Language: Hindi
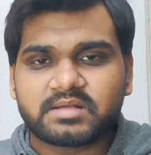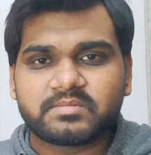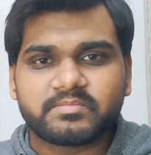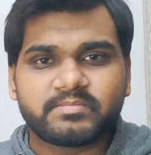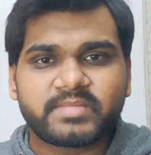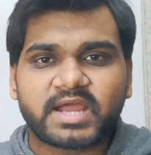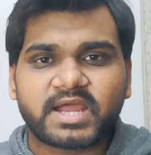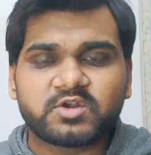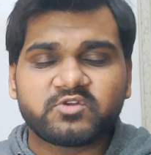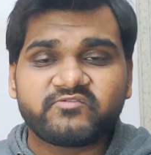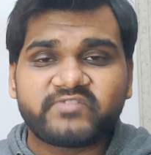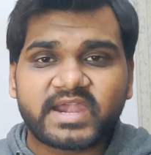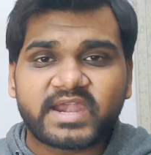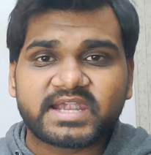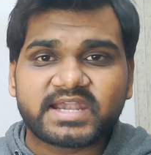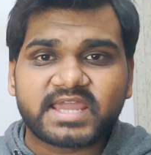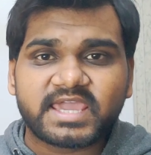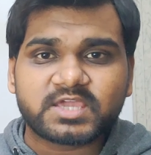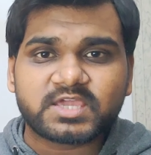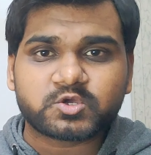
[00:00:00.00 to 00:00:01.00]
मान लो
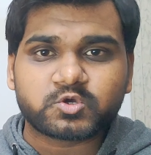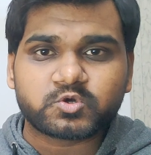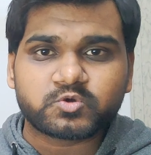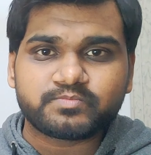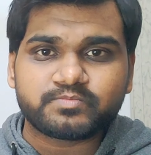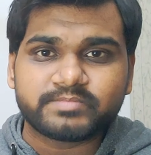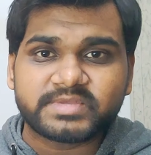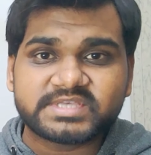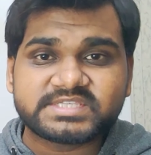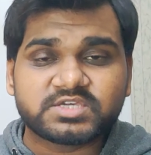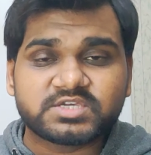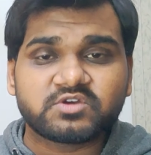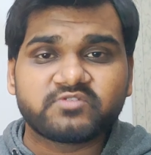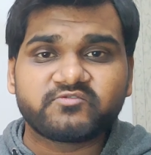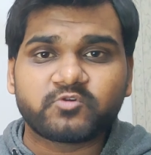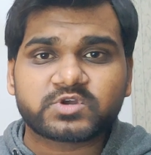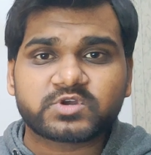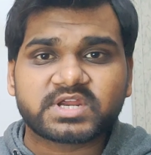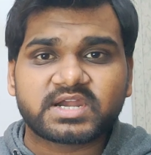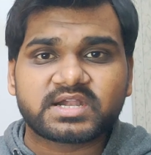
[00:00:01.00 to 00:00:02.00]
वैंडाइक को मेसी को
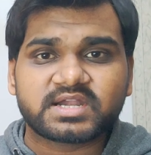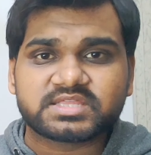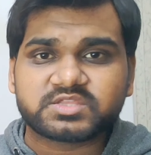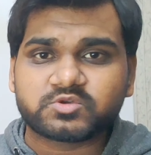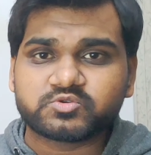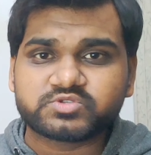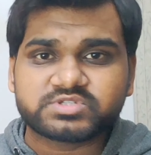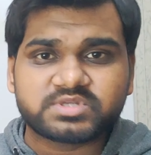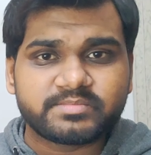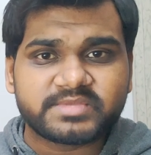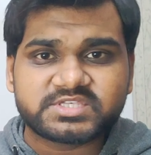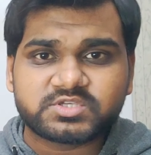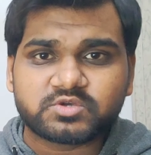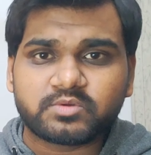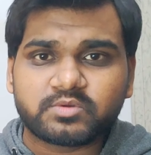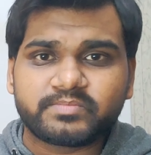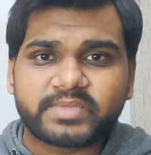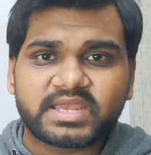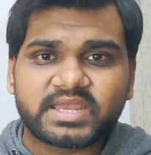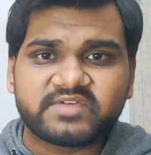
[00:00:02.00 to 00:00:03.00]
वोट करना था उसने मेसी को
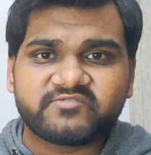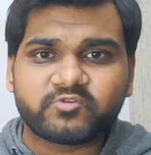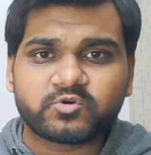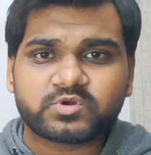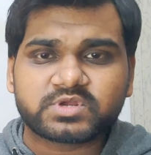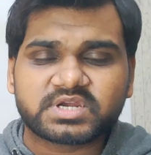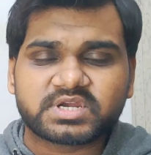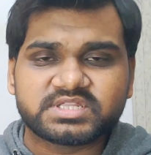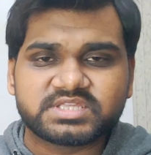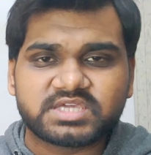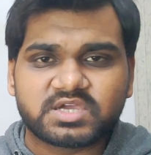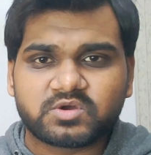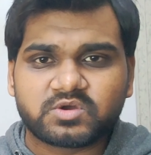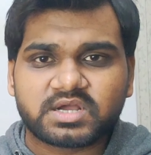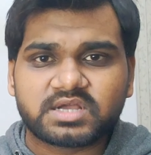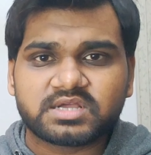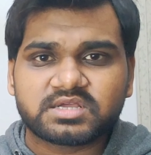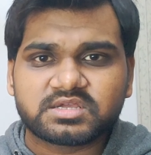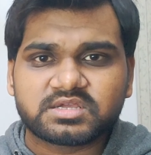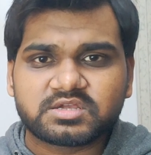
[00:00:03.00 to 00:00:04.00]
पहले वोट कर दिया होगा
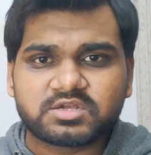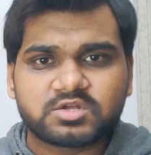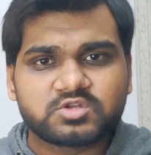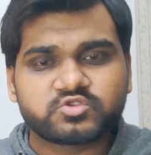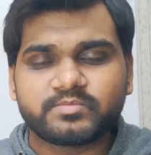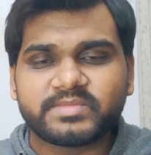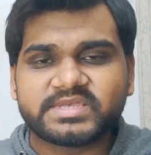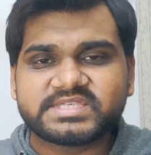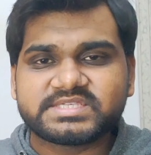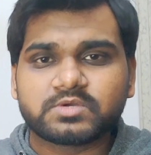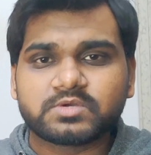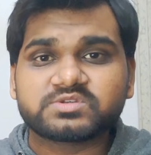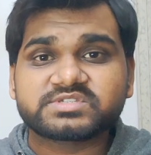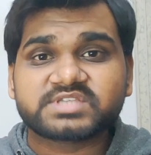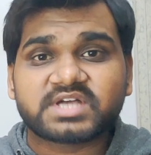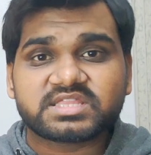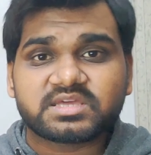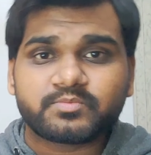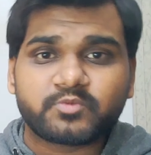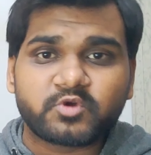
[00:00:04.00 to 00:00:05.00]
तो मेसी को
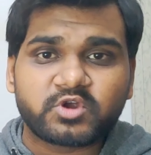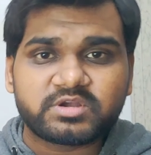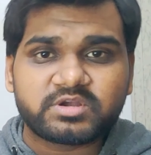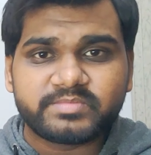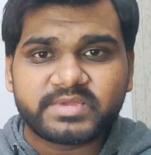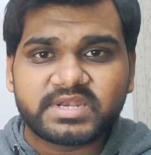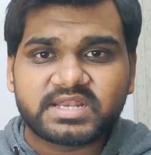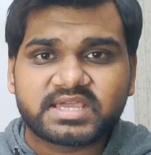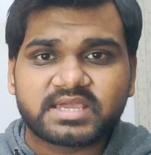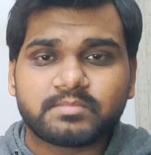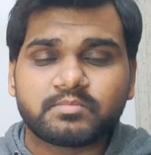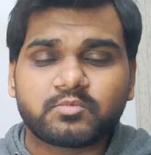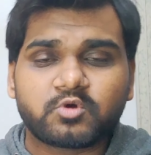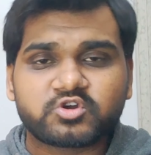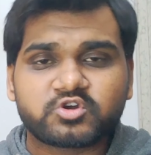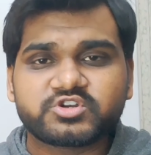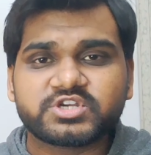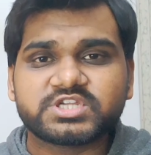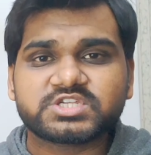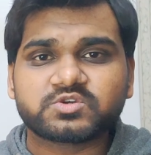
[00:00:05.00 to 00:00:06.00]
ज़्यादा पॉइंट मिल गया
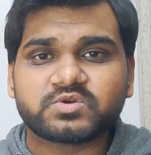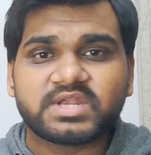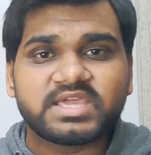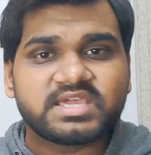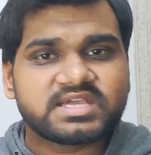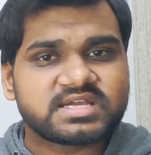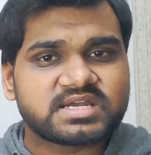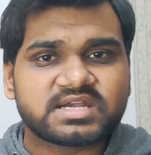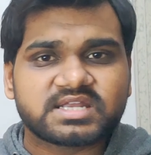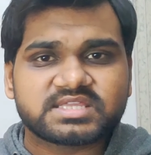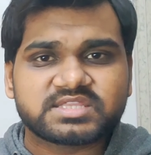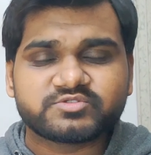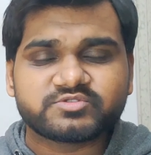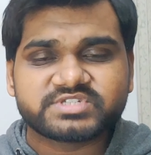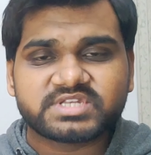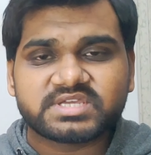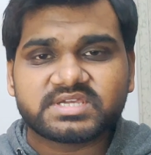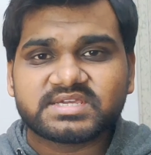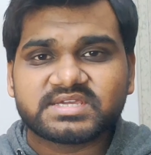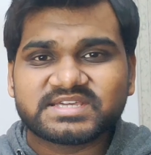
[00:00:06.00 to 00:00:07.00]
मॉड्रिच को नहीं करना था
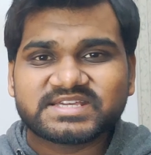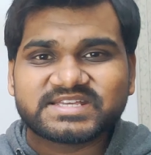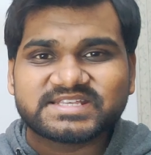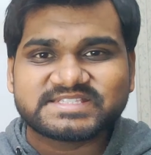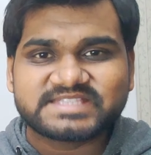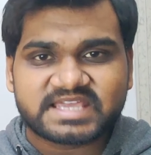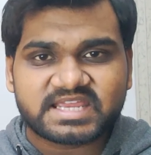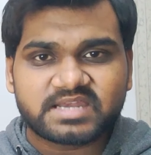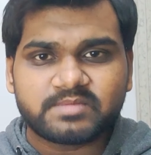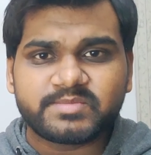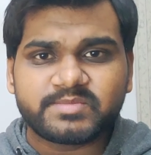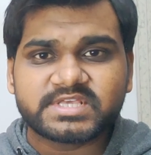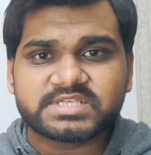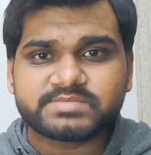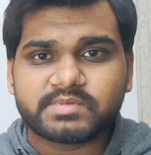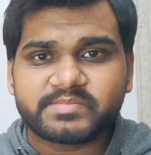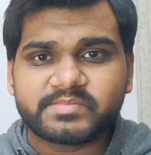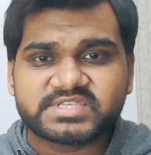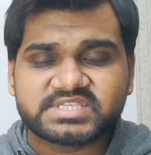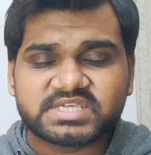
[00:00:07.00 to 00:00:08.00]
उसने सेकेंड प्लेस
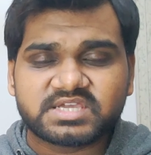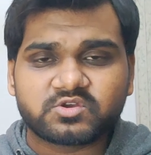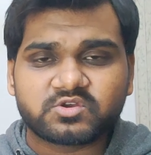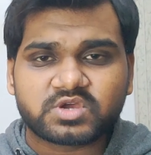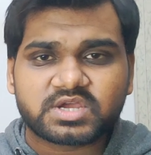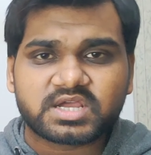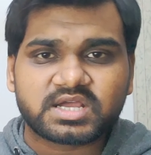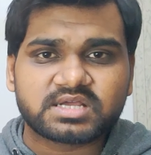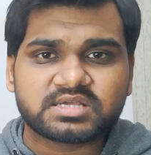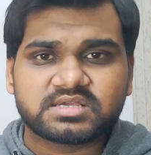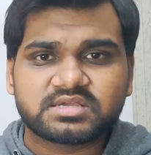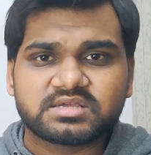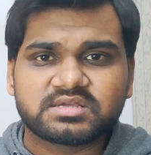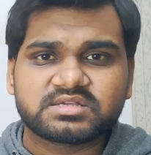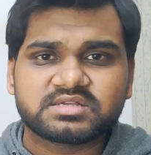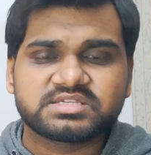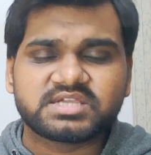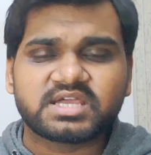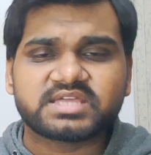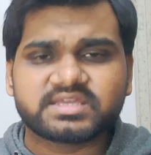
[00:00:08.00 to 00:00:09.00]
पे मेसी को रखा
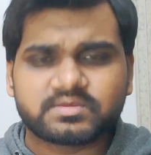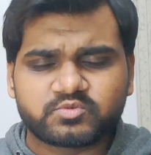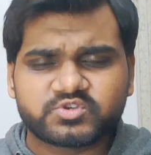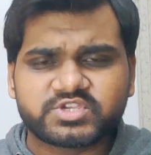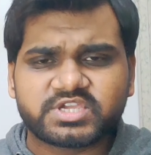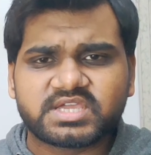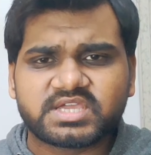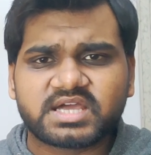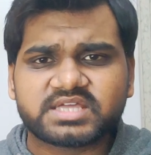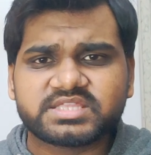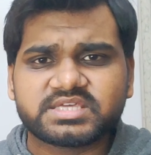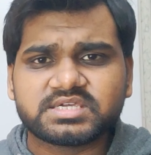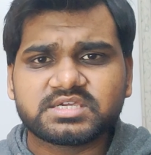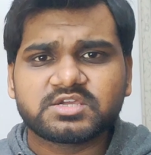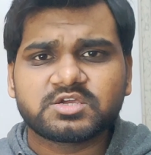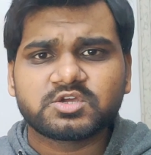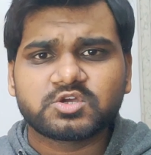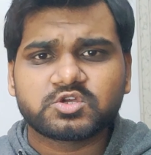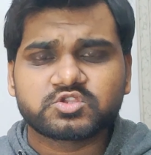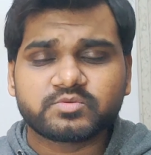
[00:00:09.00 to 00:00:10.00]
जहाँ तक मुझे याद है
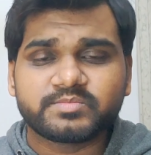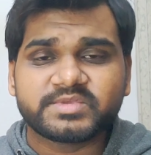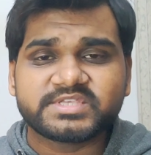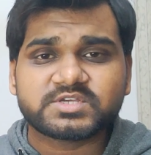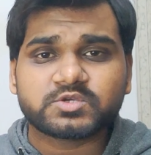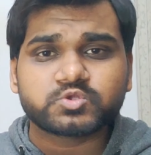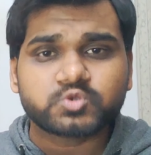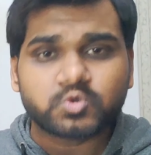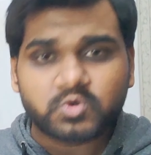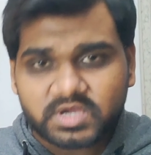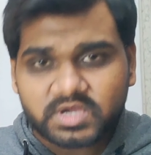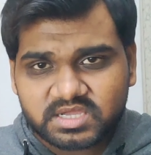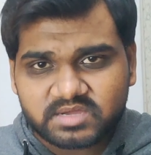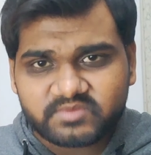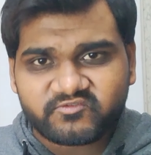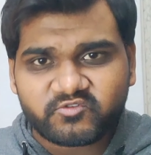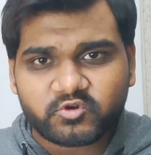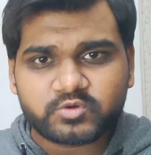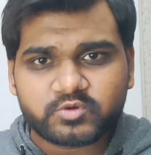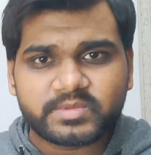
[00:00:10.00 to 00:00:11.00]
तो मेसी को थोड़ा कम
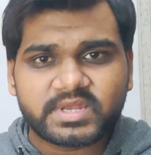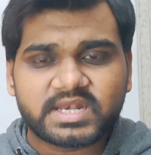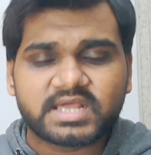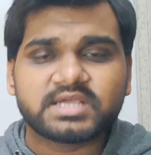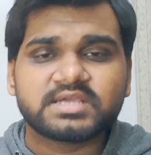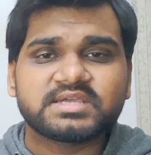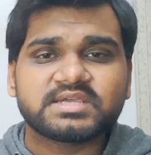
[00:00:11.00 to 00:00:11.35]
वोट मिला